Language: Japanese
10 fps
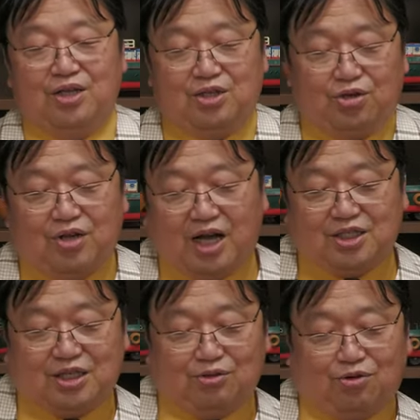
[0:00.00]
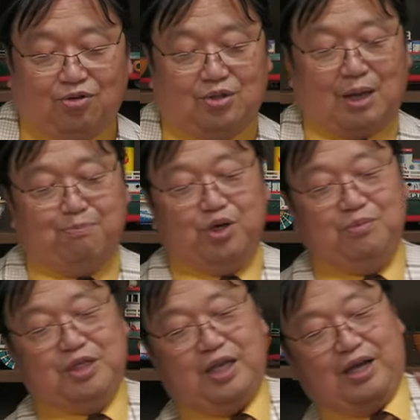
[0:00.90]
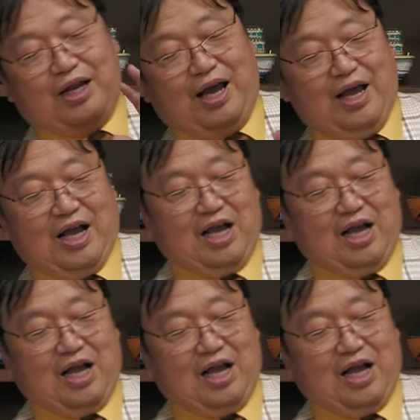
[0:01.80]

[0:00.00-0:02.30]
でその走ってるところをたっぷり見せながら、